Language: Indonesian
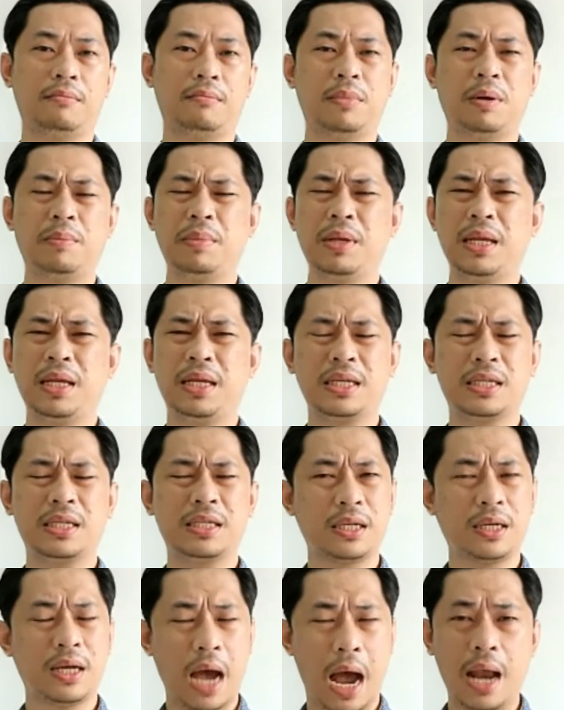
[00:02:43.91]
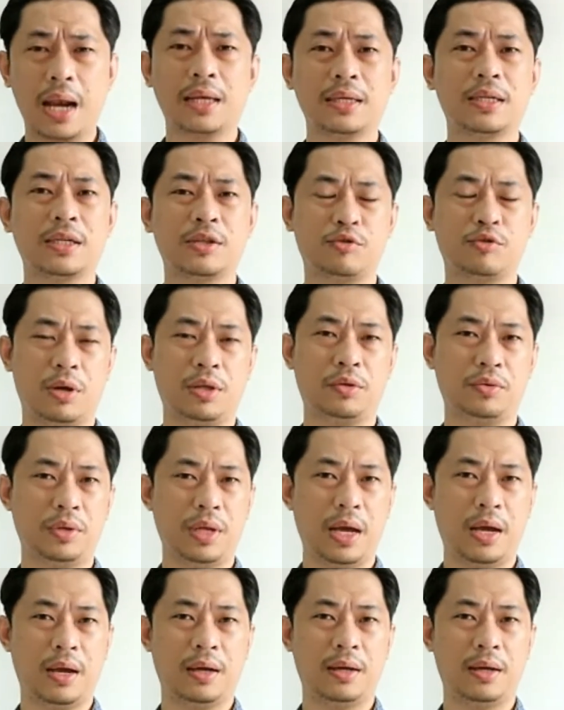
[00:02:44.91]
memiliki segala
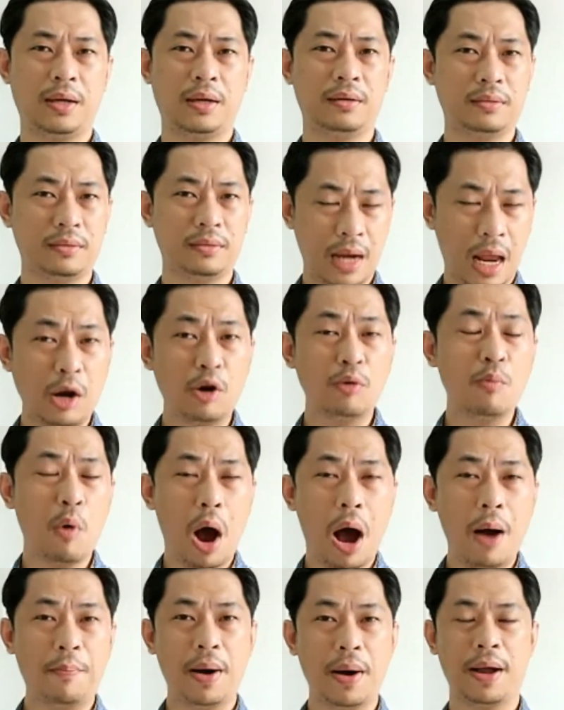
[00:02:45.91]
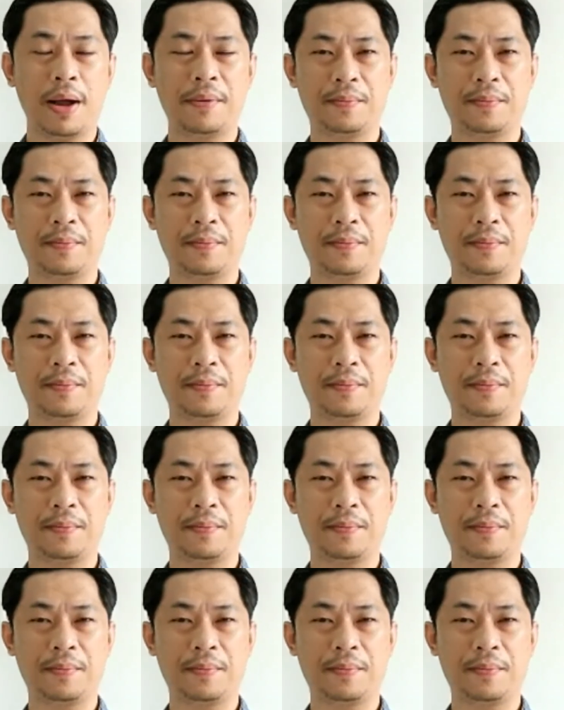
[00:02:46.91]
sesuatunya, lalu mau apa?